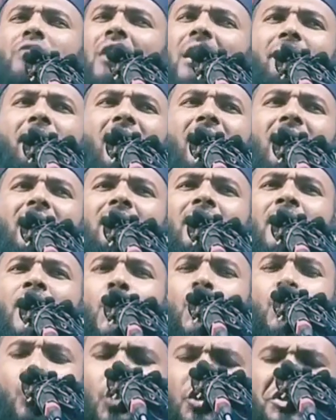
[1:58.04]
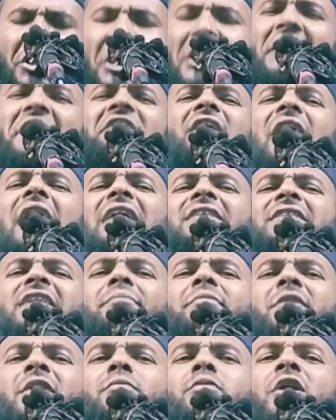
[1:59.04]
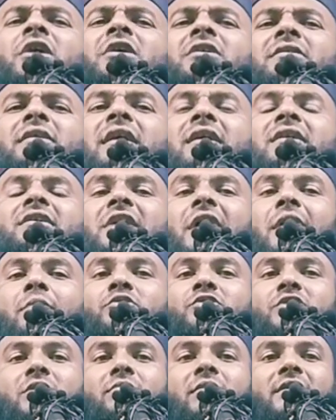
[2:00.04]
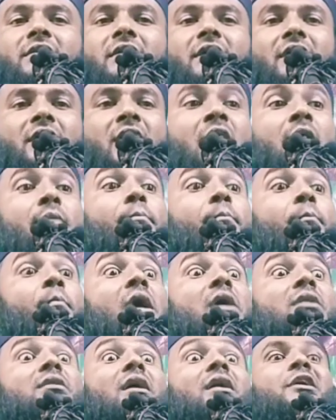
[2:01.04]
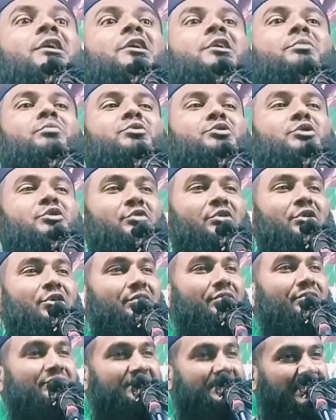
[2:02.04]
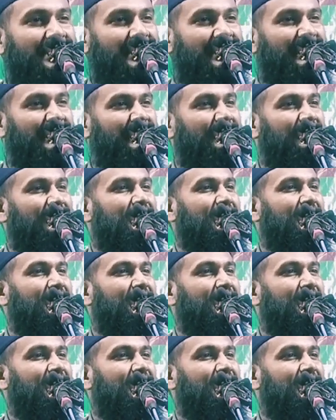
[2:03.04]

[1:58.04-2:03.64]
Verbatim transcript: শুধু আমার কঠিন আজাবের ভয়ে তারা কিয়ামতের মাঠে মাতালের মতো করে ঘুরছে